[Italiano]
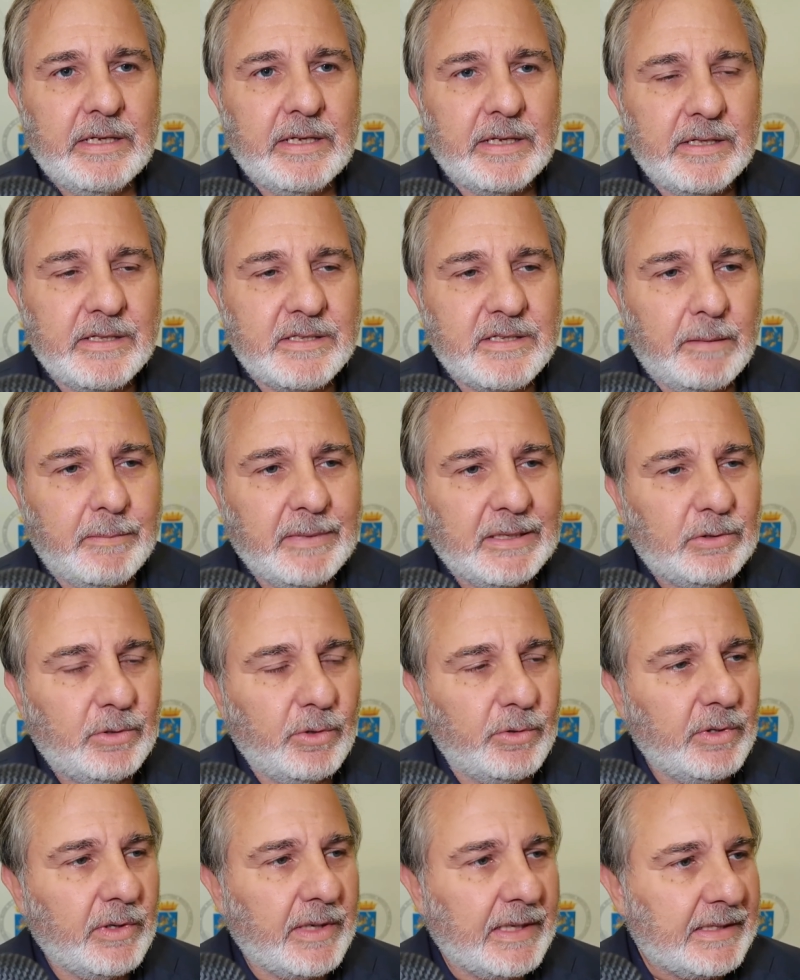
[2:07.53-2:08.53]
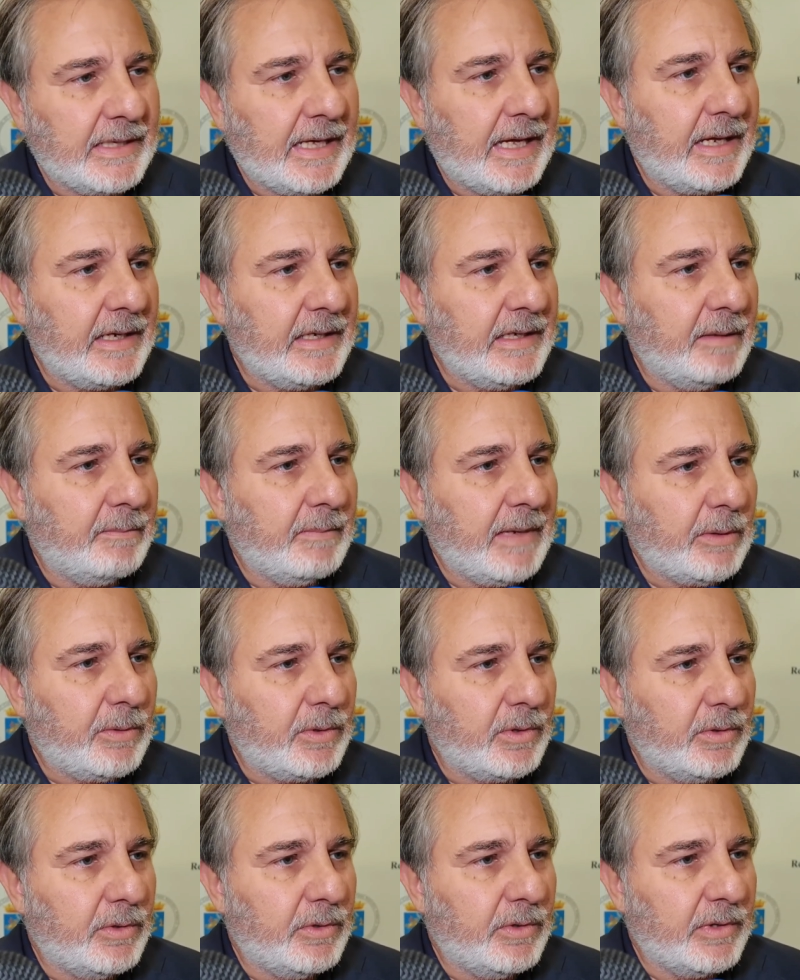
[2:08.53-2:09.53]
che insieme a Antonio Catani, a
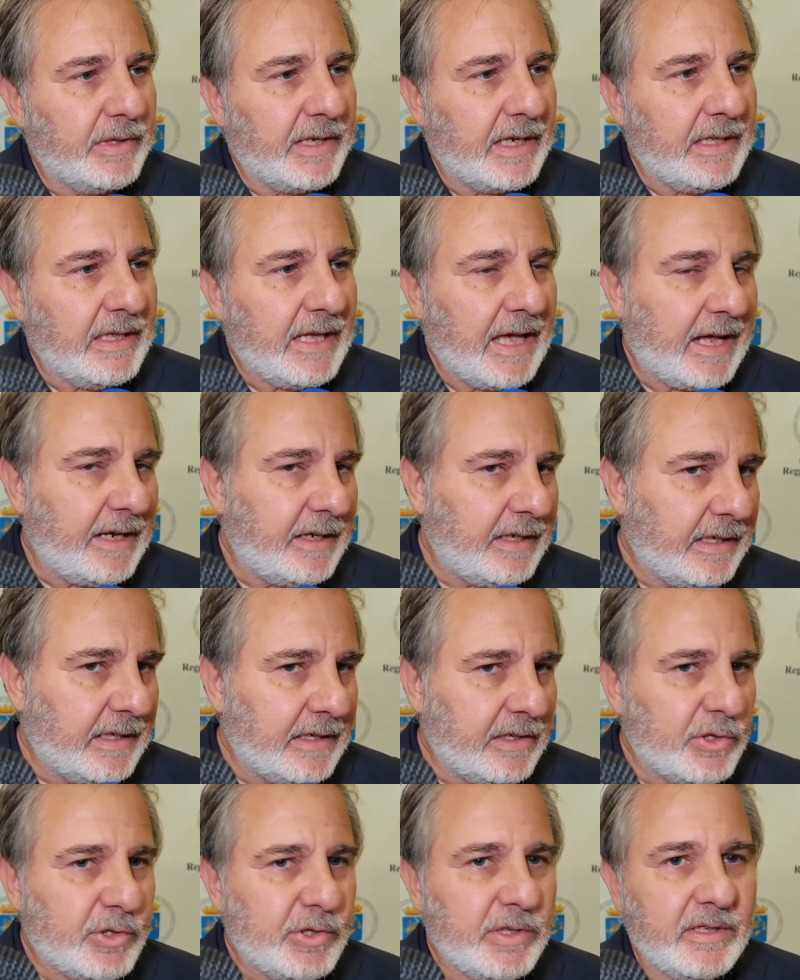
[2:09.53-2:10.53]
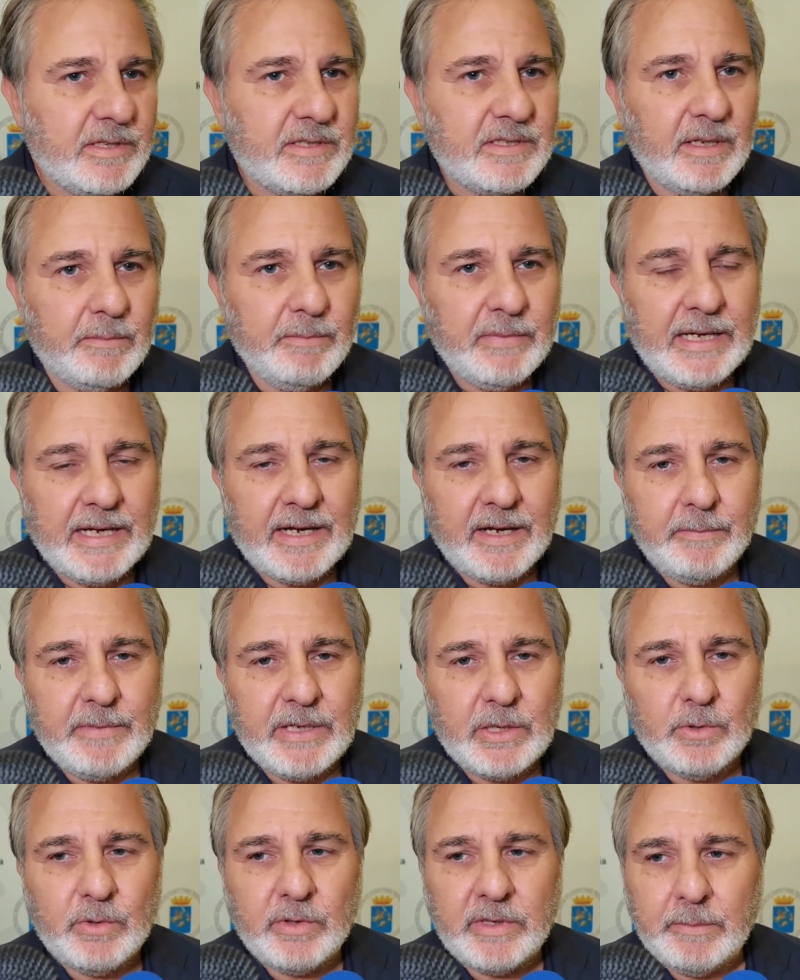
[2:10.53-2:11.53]
Mauro Graiani che è regista e a Emiliana
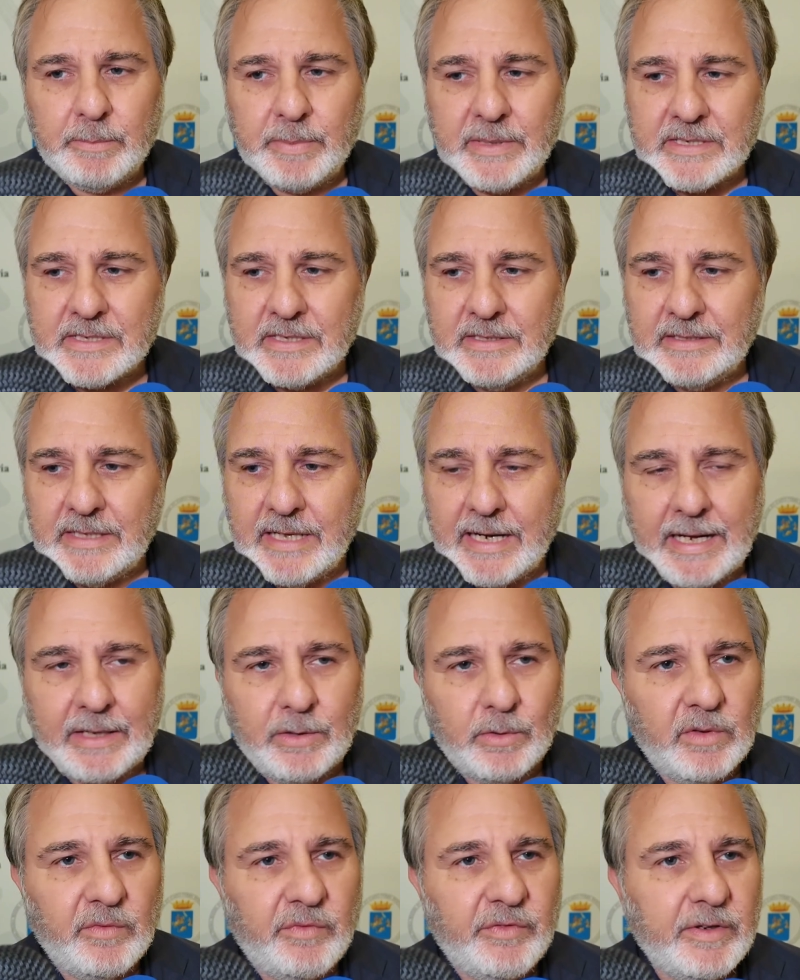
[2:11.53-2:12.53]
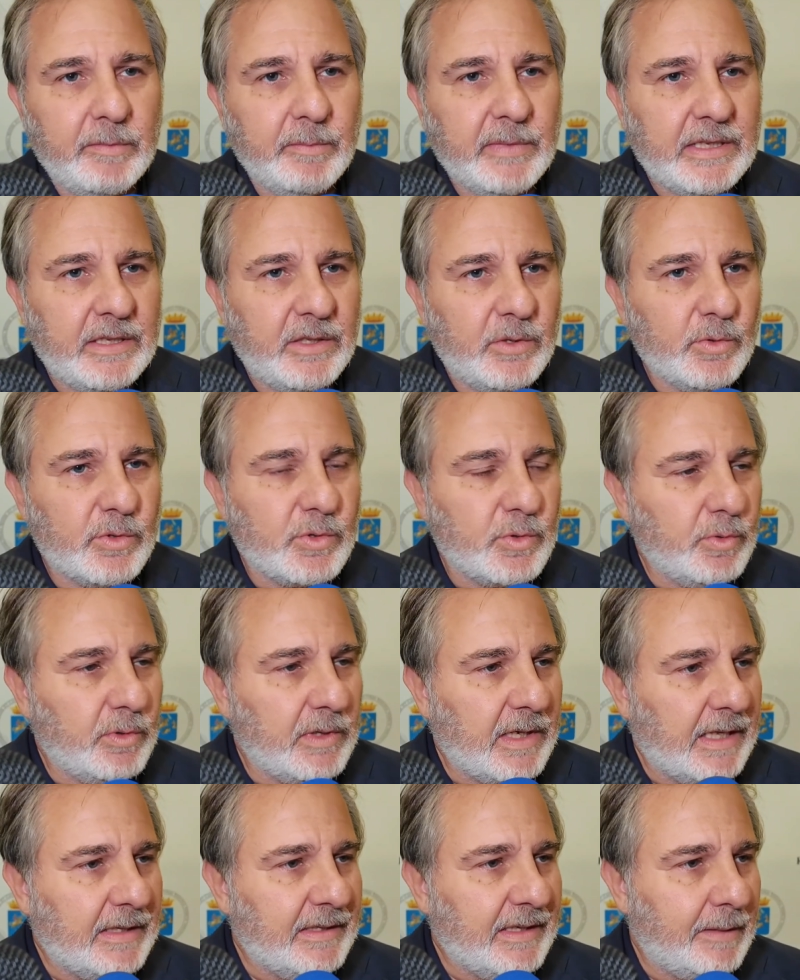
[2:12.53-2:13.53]
Amiconi presenteranno il film di
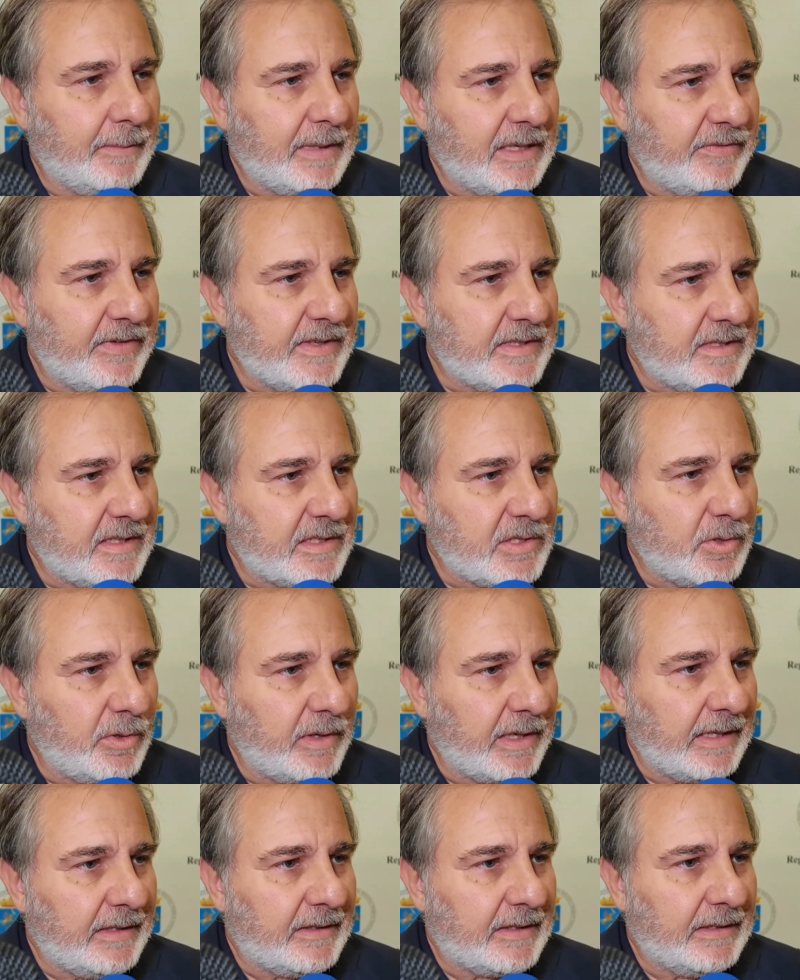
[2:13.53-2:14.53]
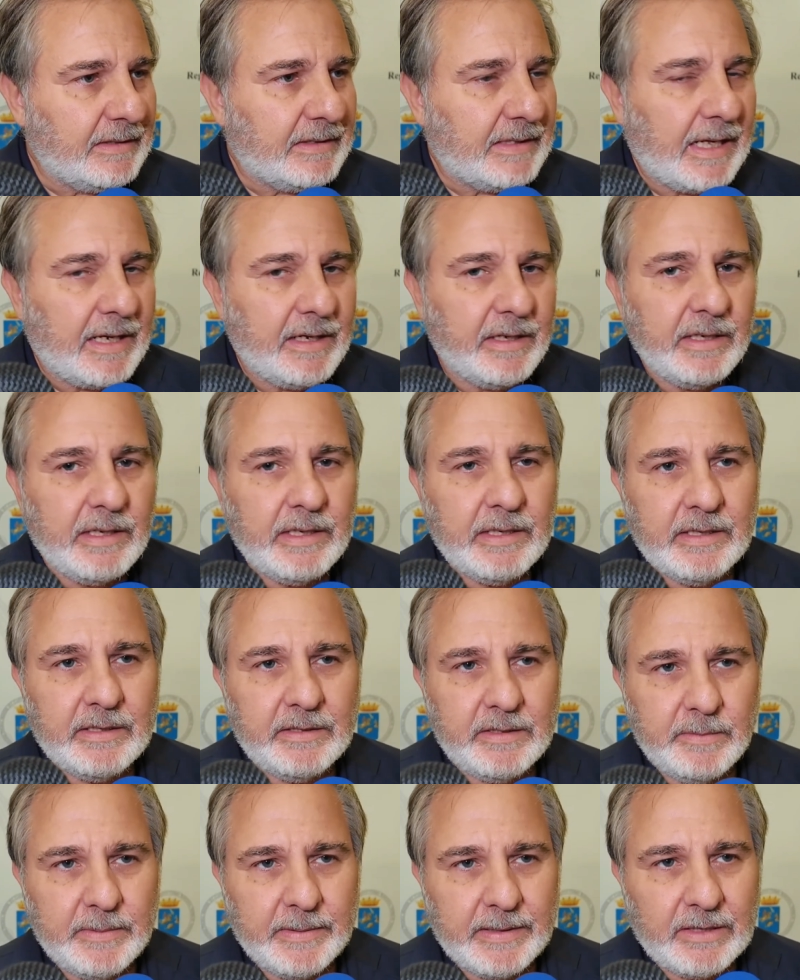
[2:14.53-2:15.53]
chiusura della manifestazione che è 30 anni
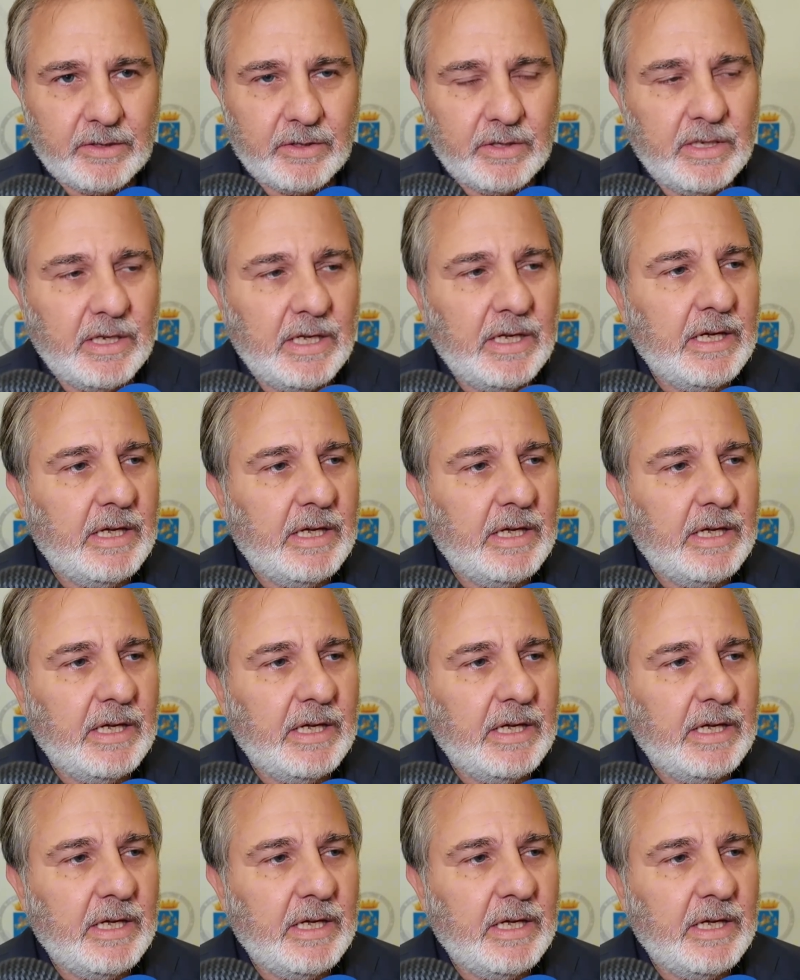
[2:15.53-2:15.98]
di meno.